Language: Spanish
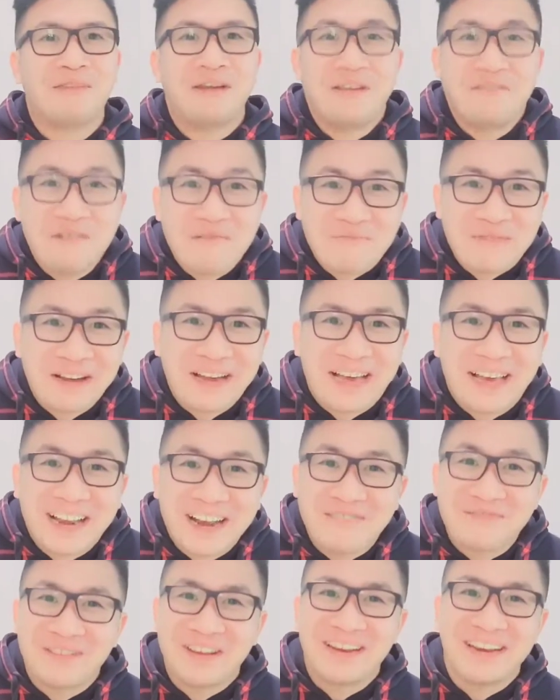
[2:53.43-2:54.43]
Me iba a
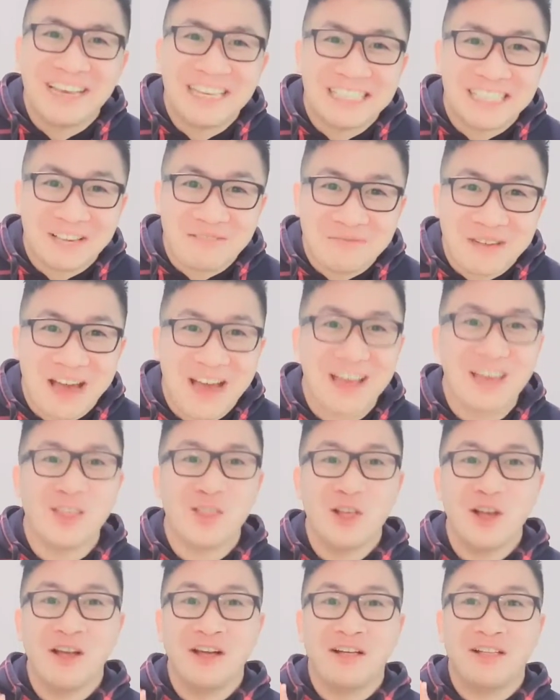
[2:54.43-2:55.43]
pagar apenas ese viaje
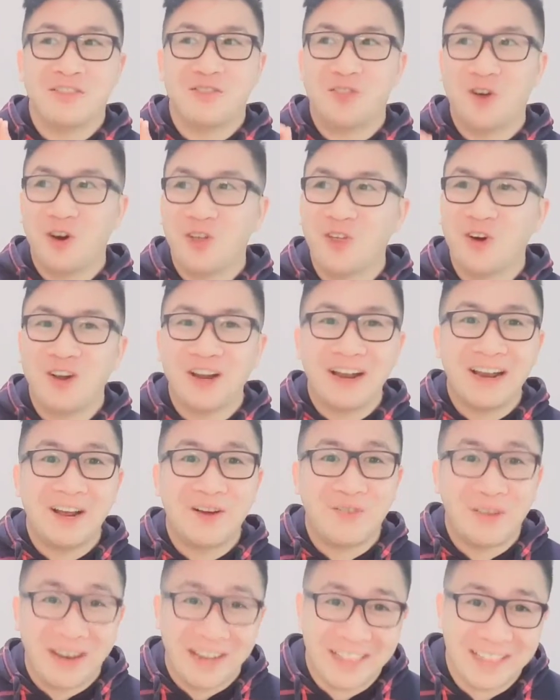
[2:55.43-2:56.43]
2
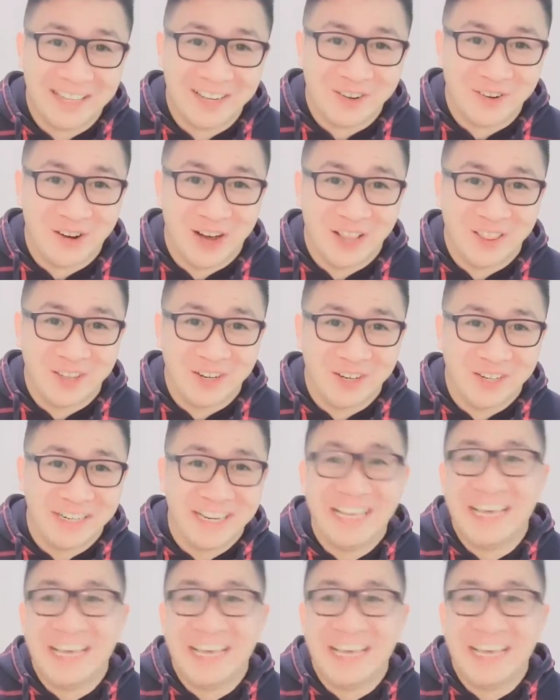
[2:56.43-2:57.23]
dólares 44.